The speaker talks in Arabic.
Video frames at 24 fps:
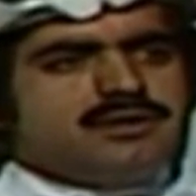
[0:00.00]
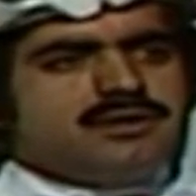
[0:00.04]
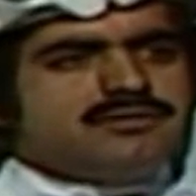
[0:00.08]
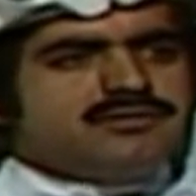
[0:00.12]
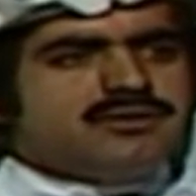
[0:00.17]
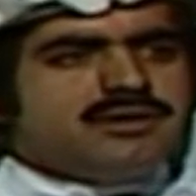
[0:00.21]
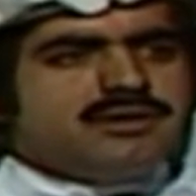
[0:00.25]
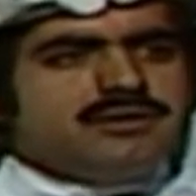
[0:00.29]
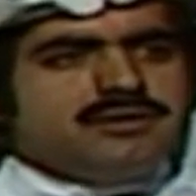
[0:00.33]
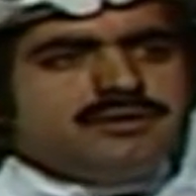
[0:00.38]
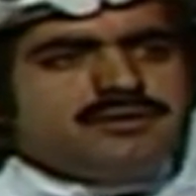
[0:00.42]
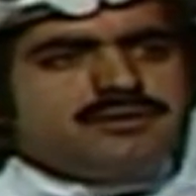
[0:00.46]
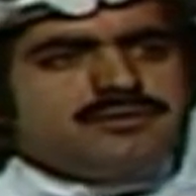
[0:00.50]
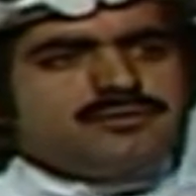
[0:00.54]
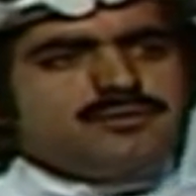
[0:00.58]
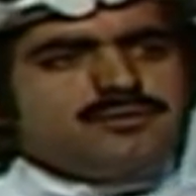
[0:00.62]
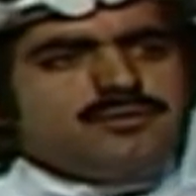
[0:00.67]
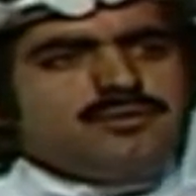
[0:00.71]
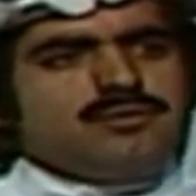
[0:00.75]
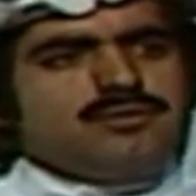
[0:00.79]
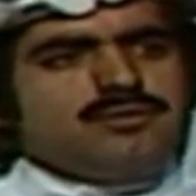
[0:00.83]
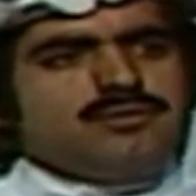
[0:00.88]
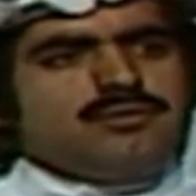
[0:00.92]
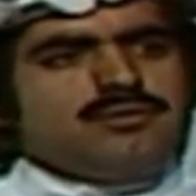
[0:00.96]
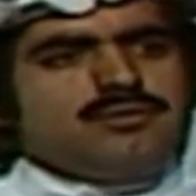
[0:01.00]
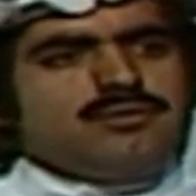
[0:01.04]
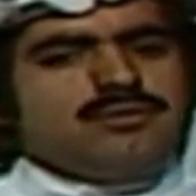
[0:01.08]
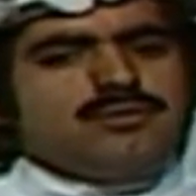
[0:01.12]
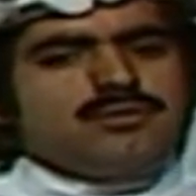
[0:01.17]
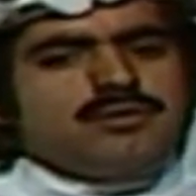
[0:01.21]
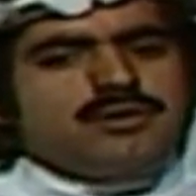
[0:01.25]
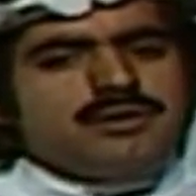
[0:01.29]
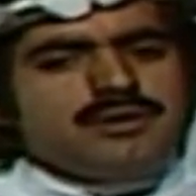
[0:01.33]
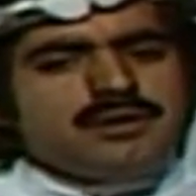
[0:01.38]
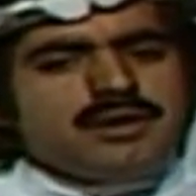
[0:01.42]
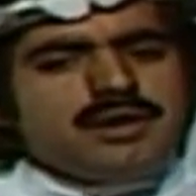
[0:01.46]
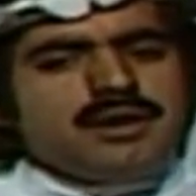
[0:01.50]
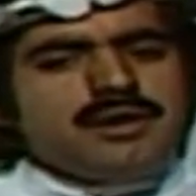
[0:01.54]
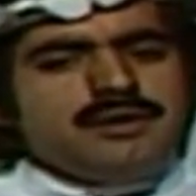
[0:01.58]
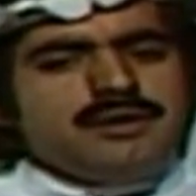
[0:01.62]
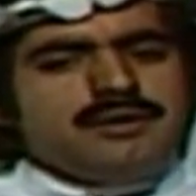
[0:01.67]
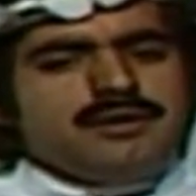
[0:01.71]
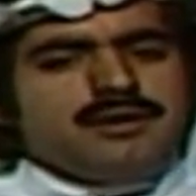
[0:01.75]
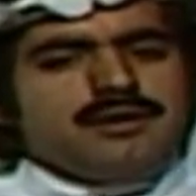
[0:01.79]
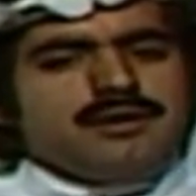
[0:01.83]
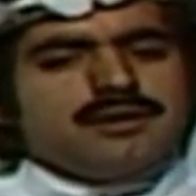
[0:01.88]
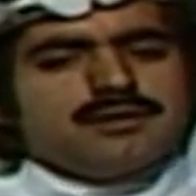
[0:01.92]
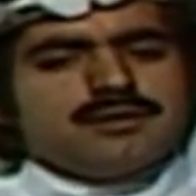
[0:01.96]
غير جيد وكنا
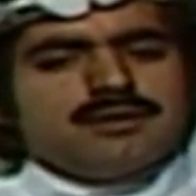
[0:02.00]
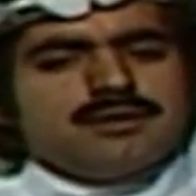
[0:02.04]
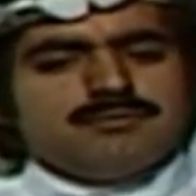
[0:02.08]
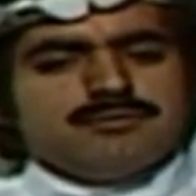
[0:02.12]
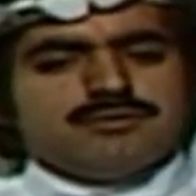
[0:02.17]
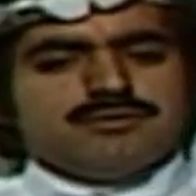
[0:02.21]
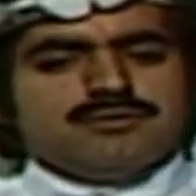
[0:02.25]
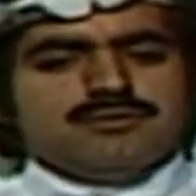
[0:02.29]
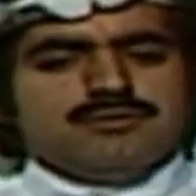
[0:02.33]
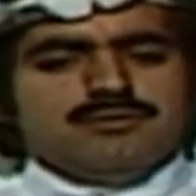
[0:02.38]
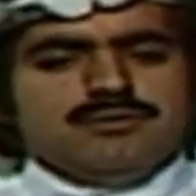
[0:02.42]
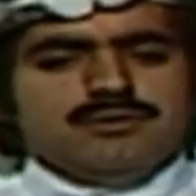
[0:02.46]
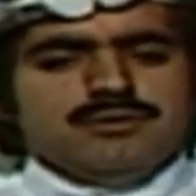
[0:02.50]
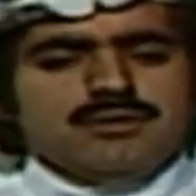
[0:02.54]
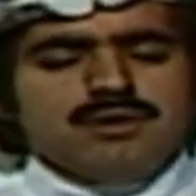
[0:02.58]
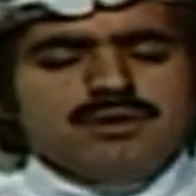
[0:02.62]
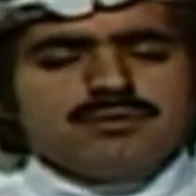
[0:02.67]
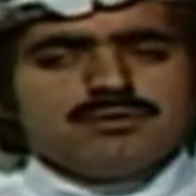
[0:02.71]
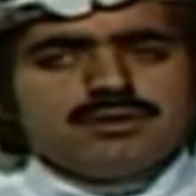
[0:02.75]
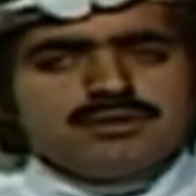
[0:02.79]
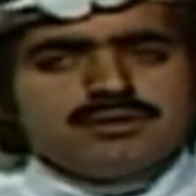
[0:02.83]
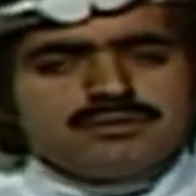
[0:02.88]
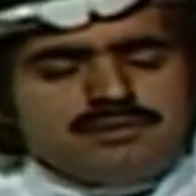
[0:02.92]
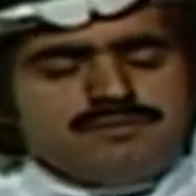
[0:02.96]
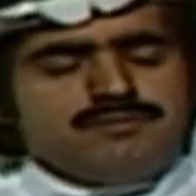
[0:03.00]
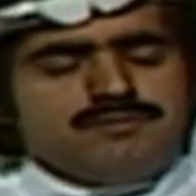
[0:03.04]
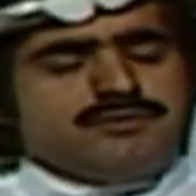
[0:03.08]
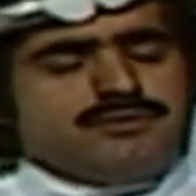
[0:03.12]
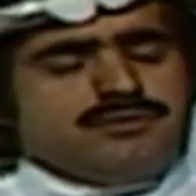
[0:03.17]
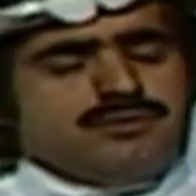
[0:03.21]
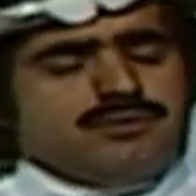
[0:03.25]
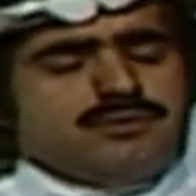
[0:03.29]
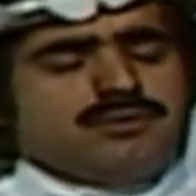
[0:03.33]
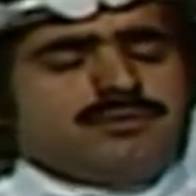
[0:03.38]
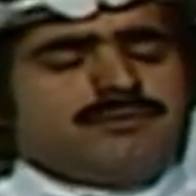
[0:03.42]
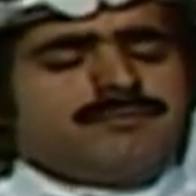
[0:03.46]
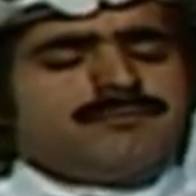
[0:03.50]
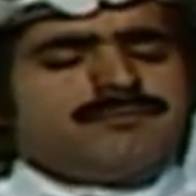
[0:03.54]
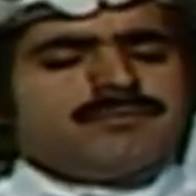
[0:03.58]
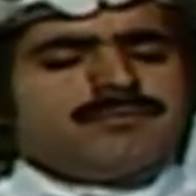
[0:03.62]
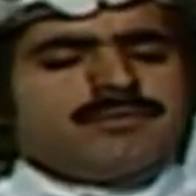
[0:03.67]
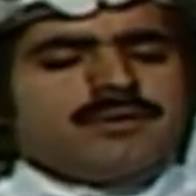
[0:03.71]
احنا كمسؤولين او كتلفزيون